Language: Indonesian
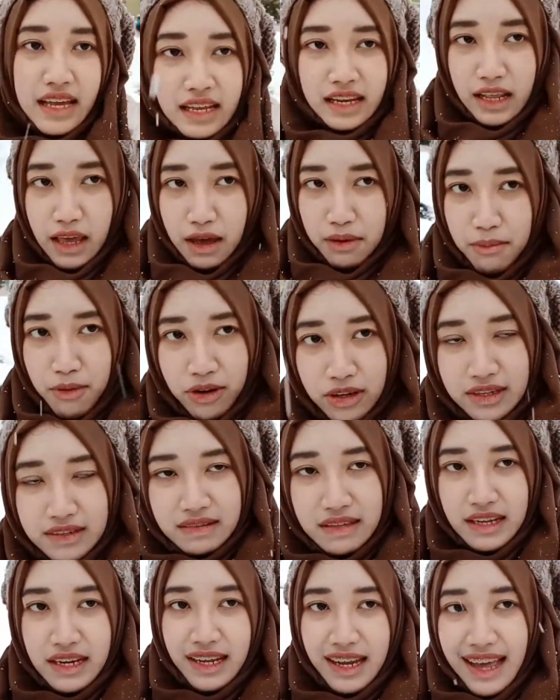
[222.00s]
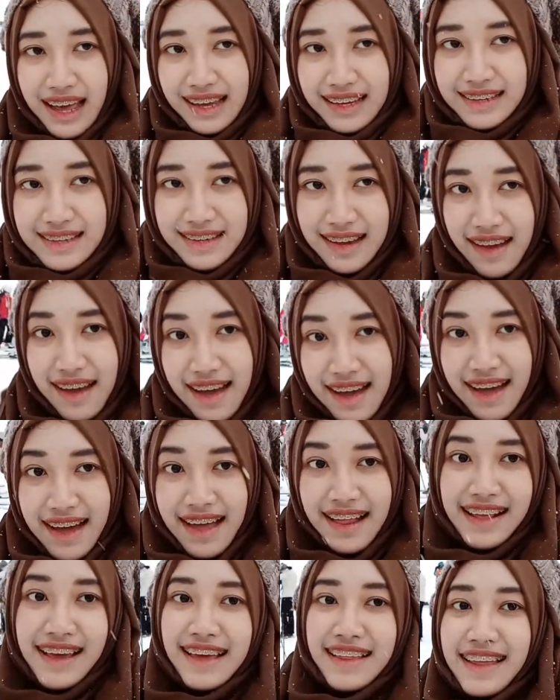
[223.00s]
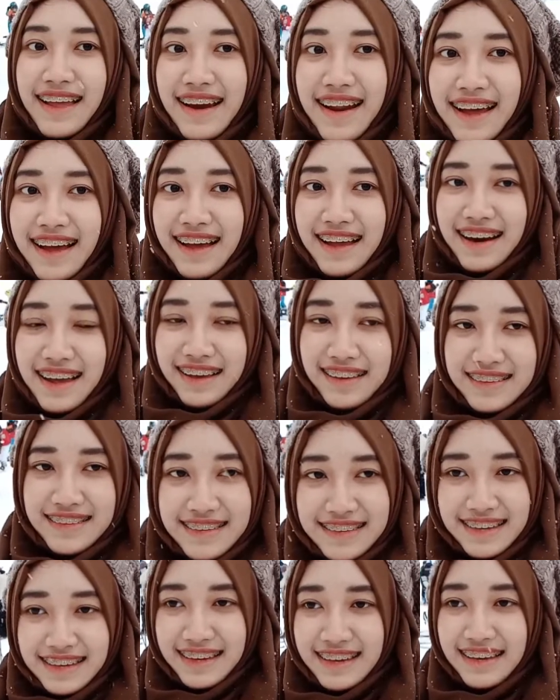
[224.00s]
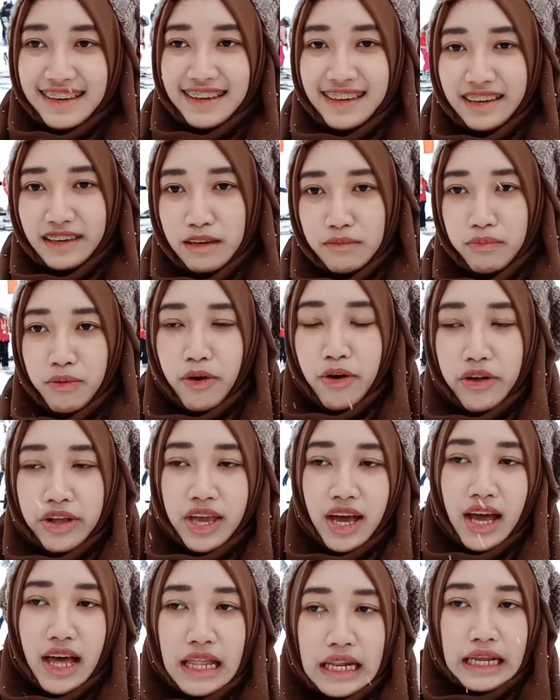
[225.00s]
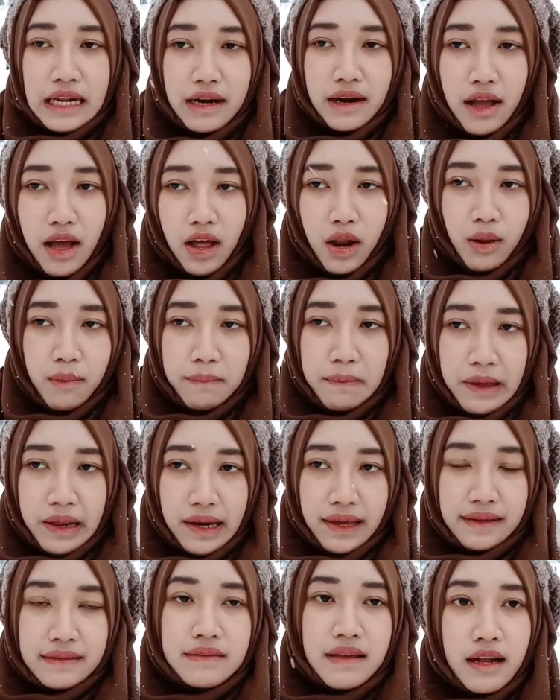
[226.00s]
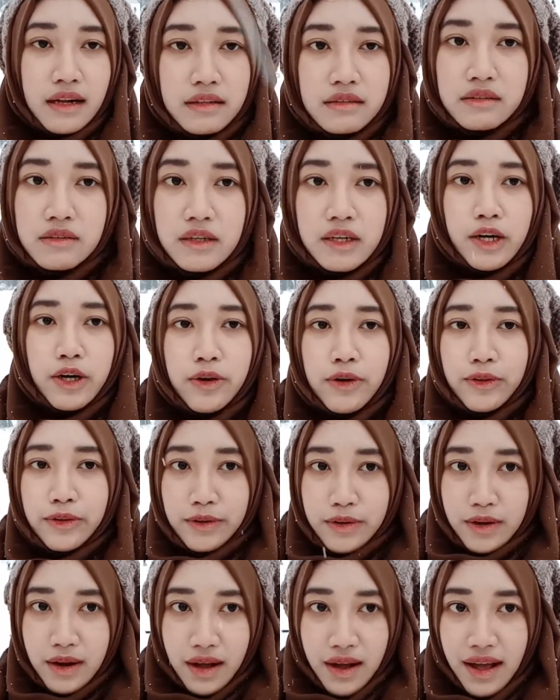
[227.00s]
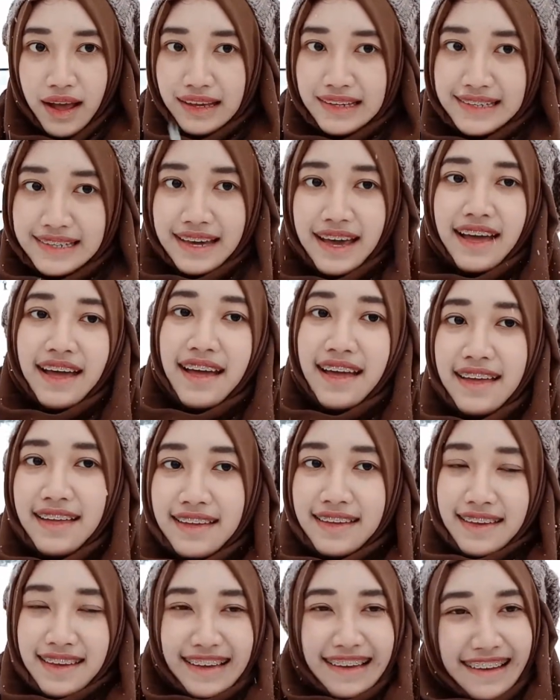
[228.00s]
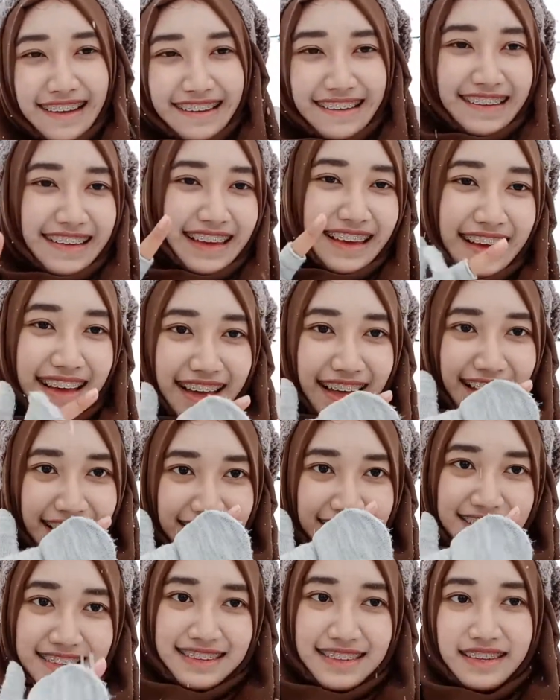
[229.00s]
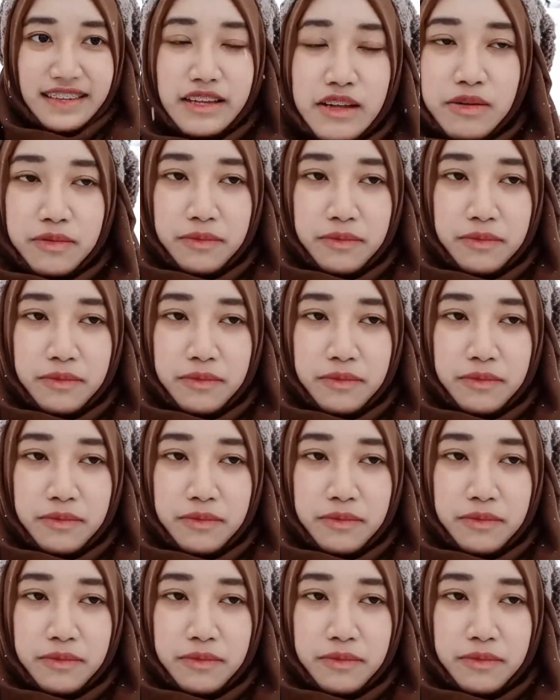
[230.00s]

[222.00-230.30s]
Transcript: dia mau di sini aja lihat anak-anak ski. Pokoknya kalian kalau pengen lihat salju ke udah aja. Oke okay, guys.